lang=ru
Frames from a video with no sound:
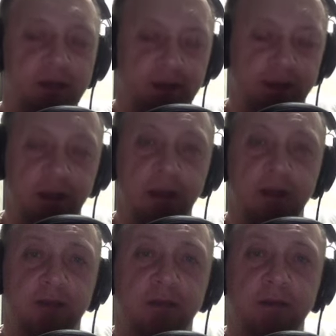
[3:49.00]

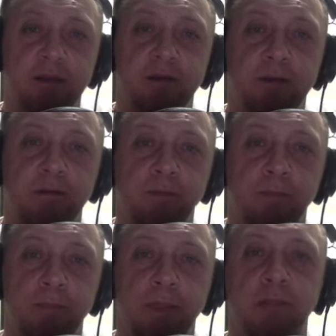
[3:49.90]
Нет,
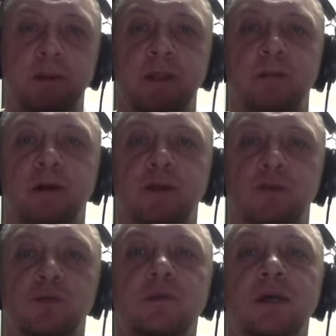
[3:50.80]
не принимая
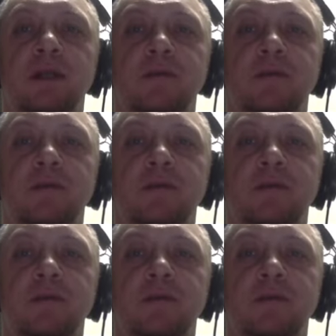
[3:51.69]
шутки,